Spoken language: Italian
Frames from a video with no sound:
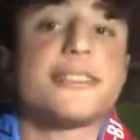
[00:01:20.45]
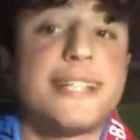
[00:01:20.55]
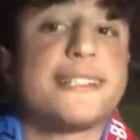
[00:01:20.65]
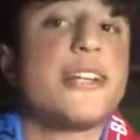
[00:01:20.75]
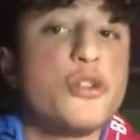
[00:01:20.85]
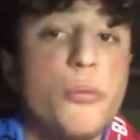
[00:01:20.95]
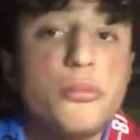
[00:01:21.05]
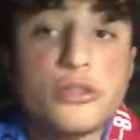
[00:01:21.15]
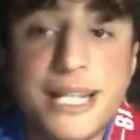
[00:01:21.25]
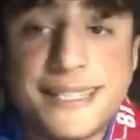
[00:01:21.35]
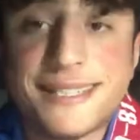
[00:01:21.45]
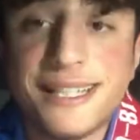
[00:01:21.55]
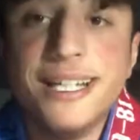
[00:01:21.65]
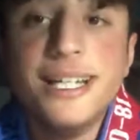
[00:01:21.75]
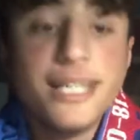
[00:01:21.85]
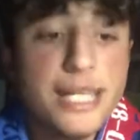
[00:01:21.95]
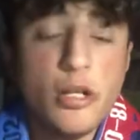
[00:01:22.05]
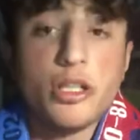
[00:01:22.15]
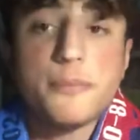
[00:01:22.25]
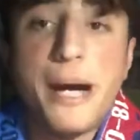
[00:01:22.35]
sta Sergio Busquets che
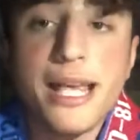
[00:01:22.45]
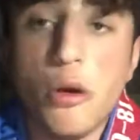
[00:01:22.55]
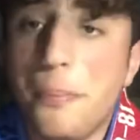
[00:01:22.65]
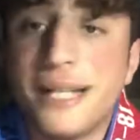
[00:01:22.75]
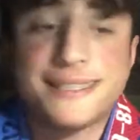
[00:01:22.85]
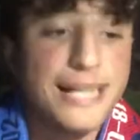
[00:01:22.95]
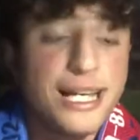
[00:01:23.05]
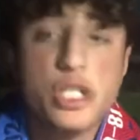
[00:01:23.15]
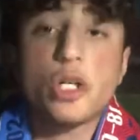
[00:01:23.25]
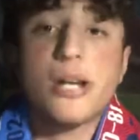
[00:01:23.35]
non sbaglia un passaggio,